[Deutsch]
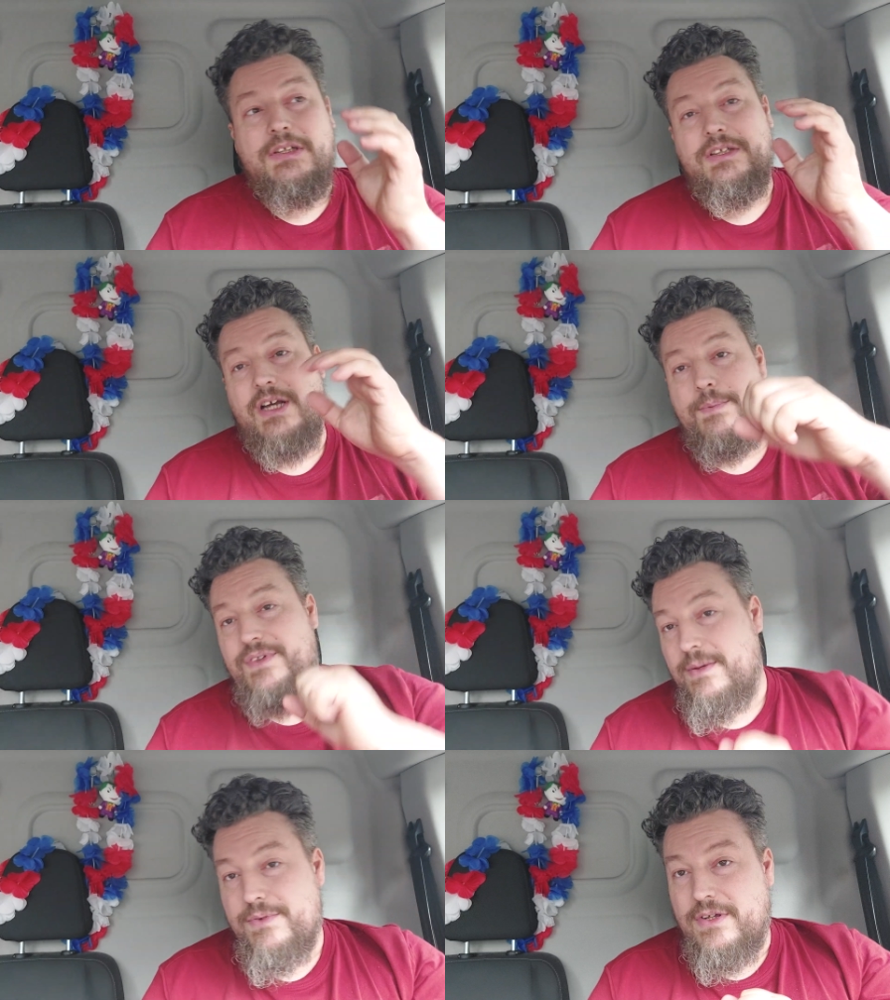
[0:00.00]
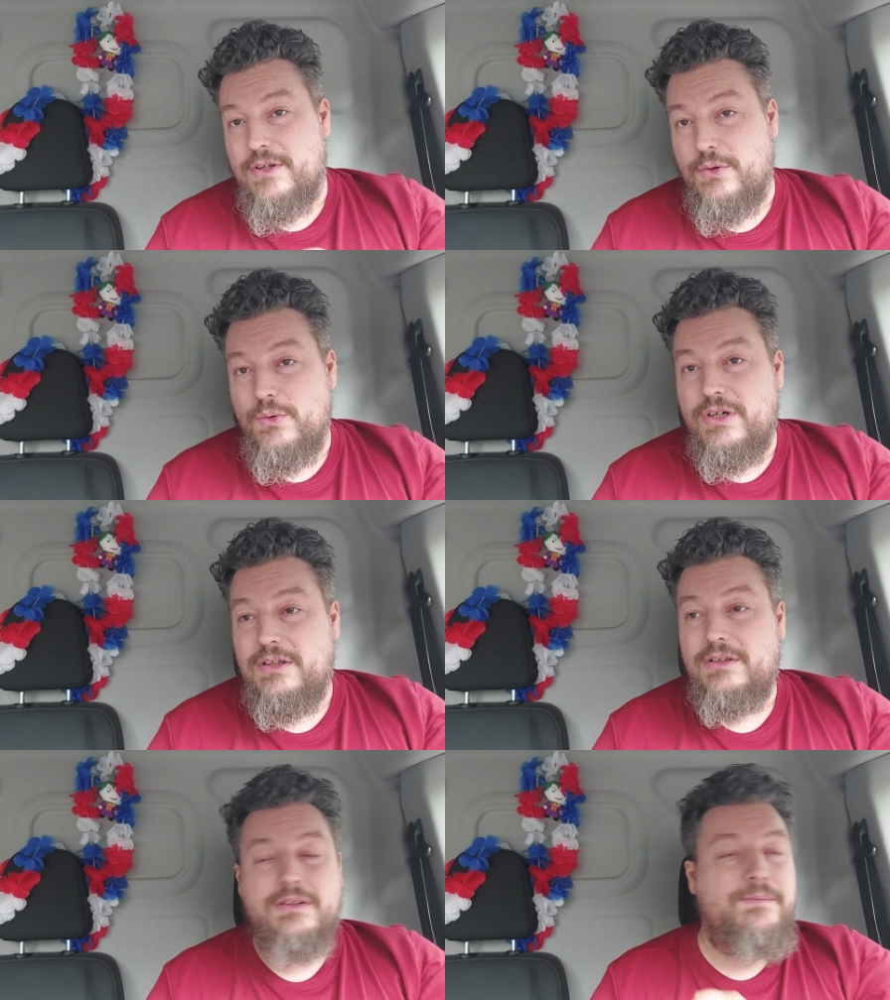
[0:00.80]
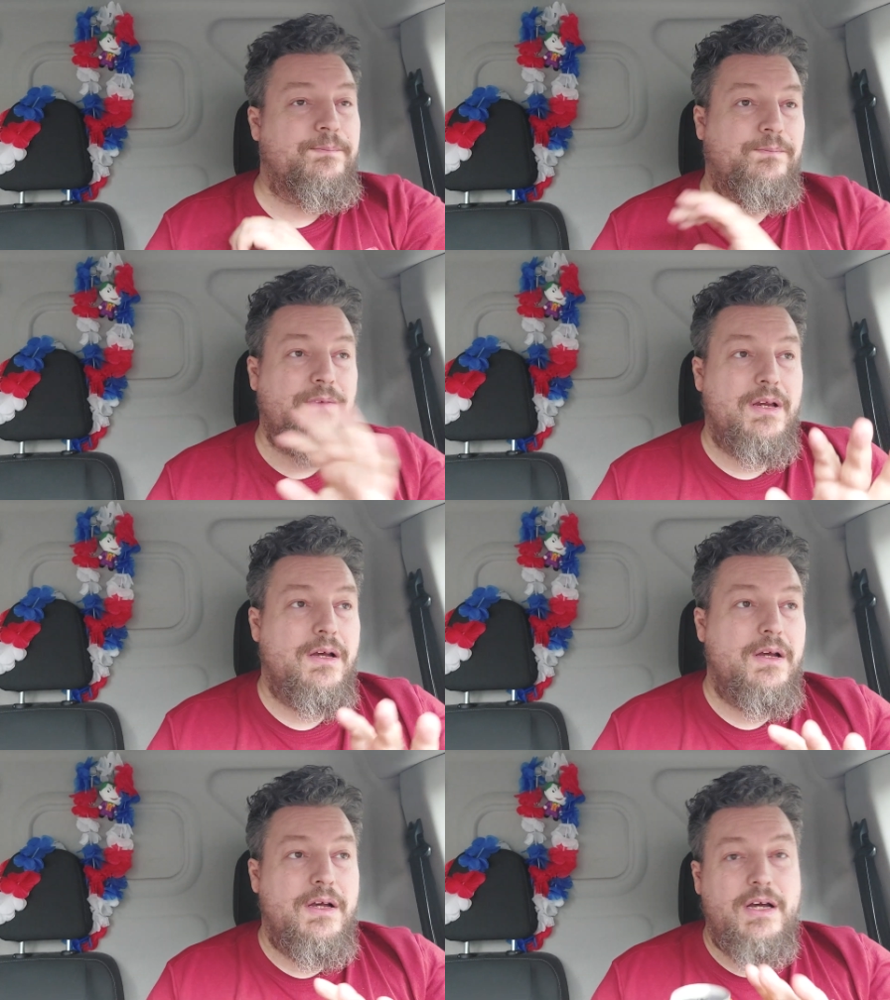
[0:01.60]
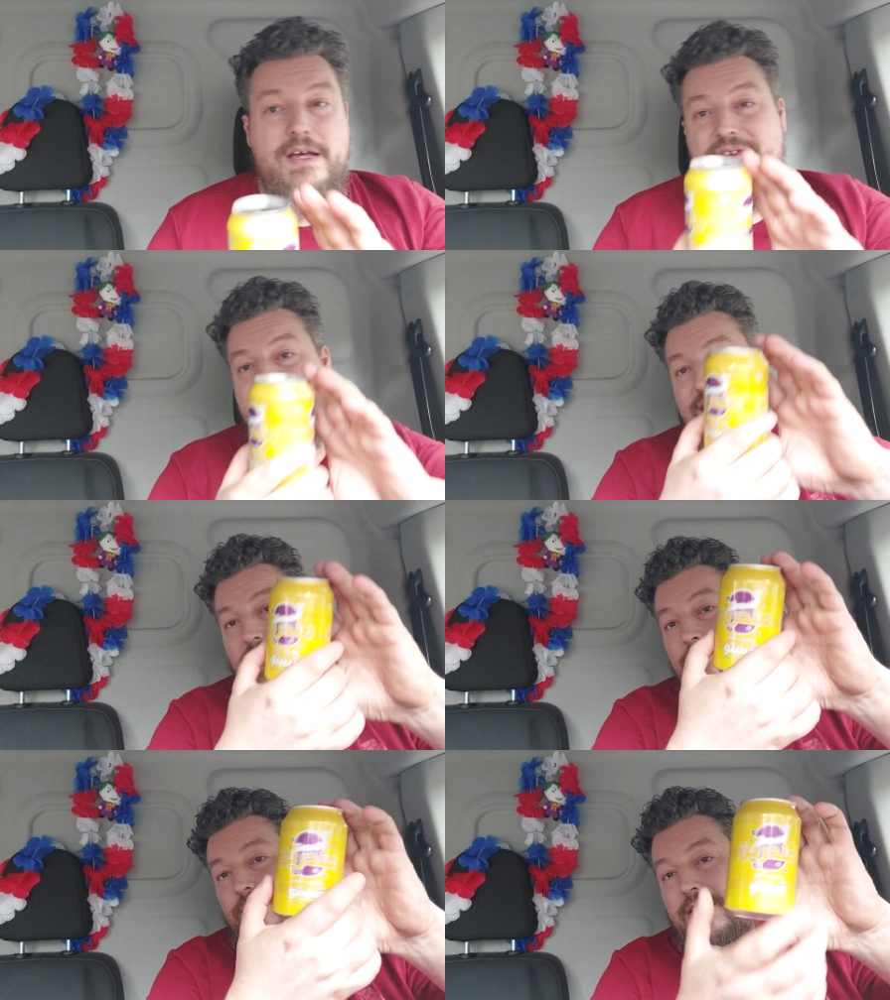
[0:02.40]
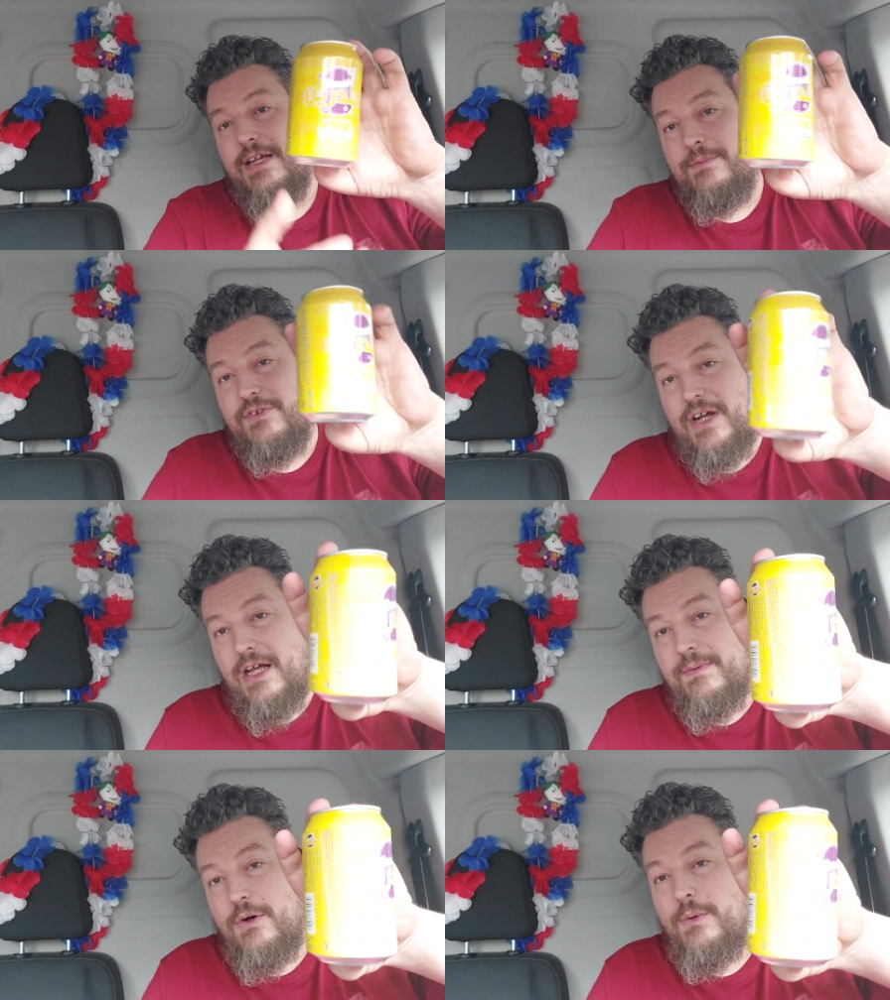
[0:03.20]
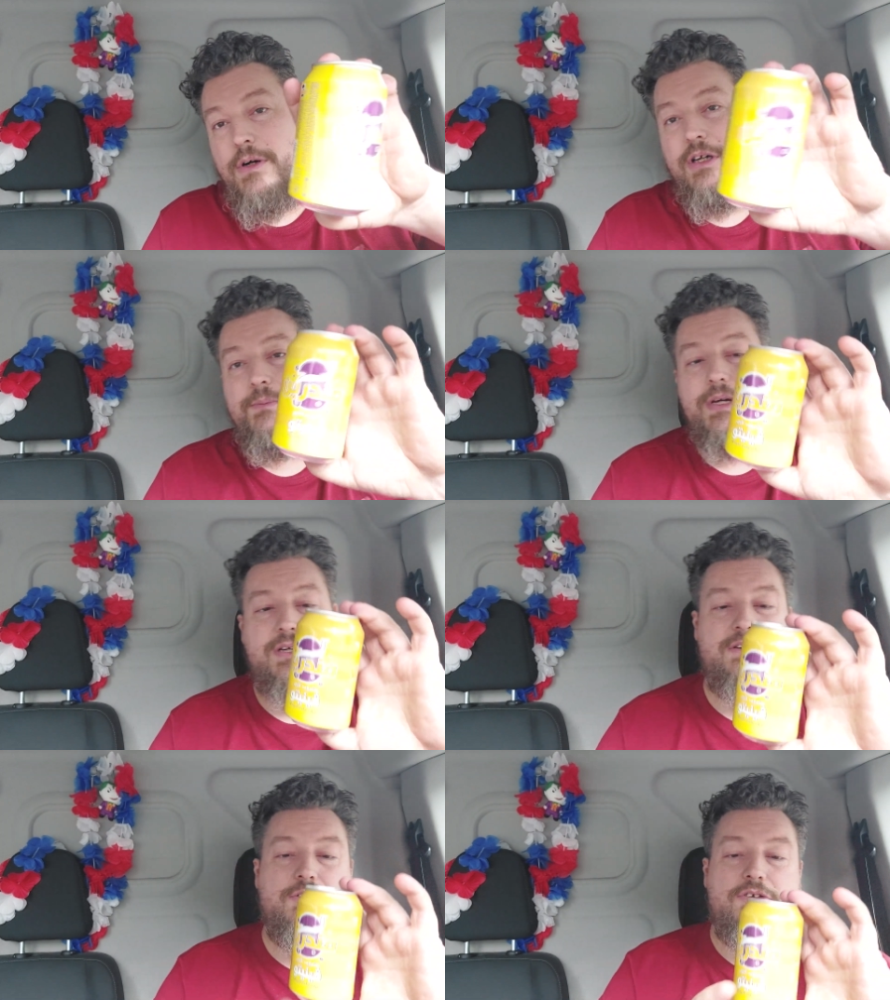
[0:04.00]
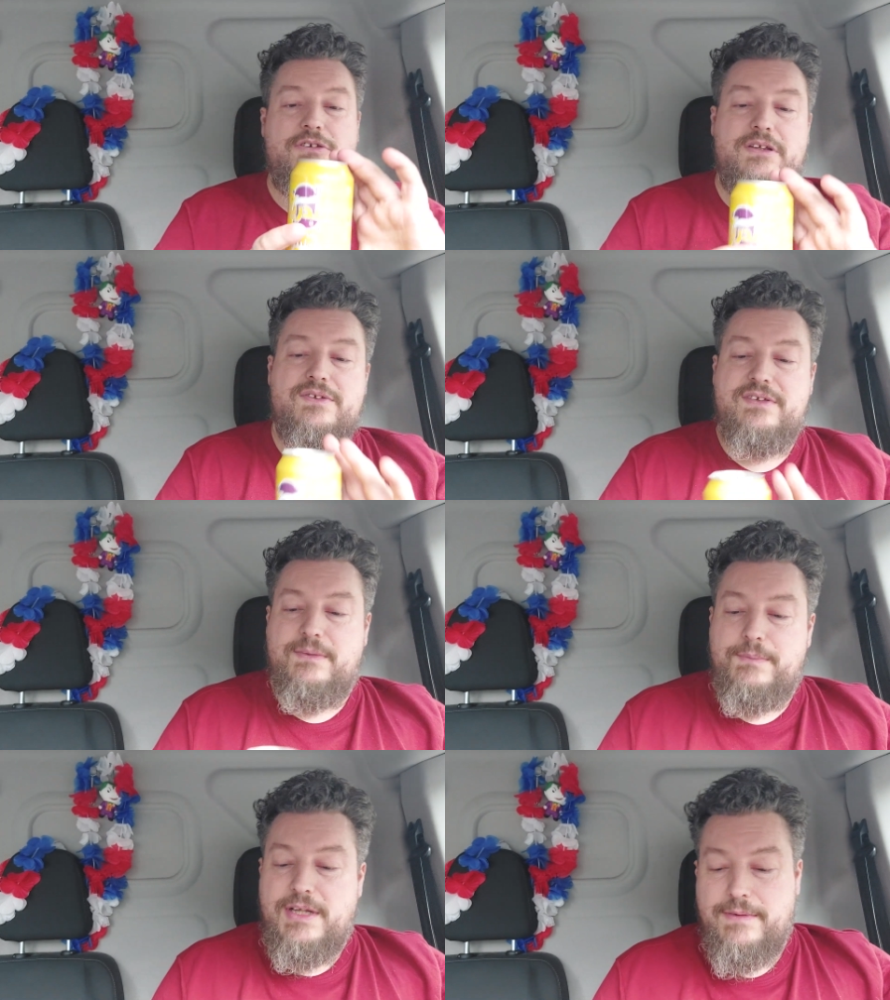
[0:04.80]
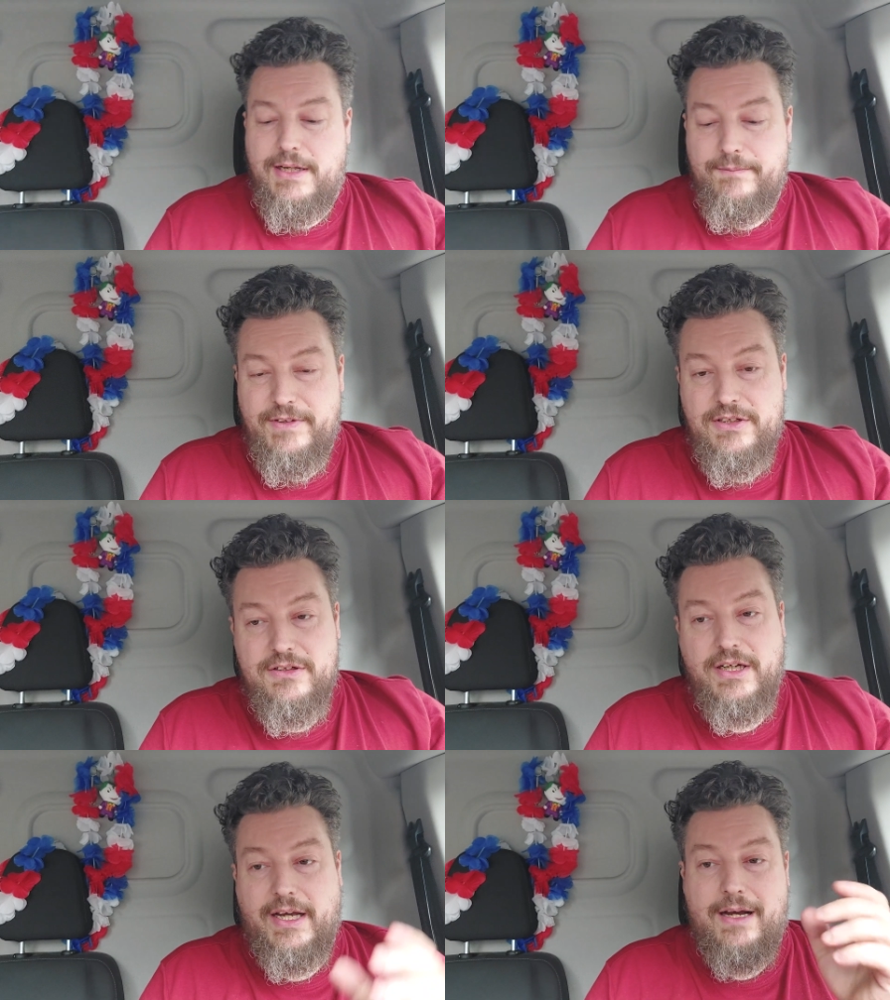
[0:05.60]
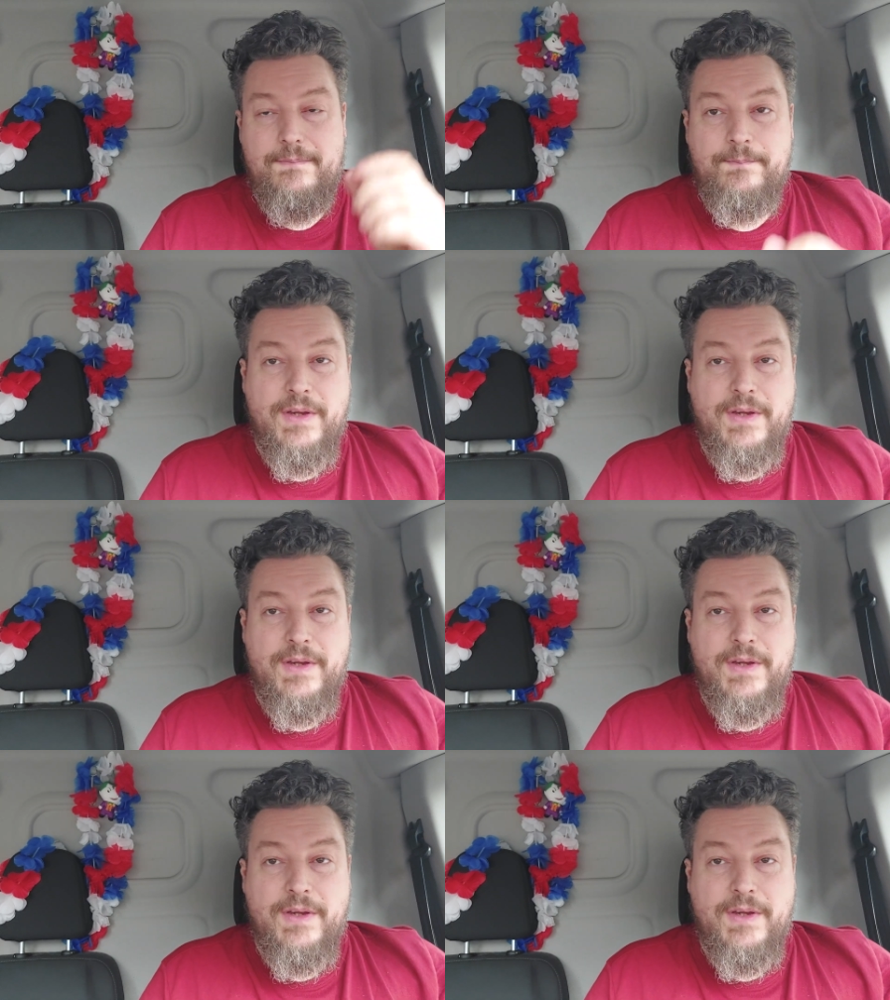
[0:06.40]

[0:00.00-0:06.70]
Ich habe es selbst getrunken es ist kein Pfand am Start, warum auch immer. In Deutschland ist es ja mittlerweile Pflicht. Naja.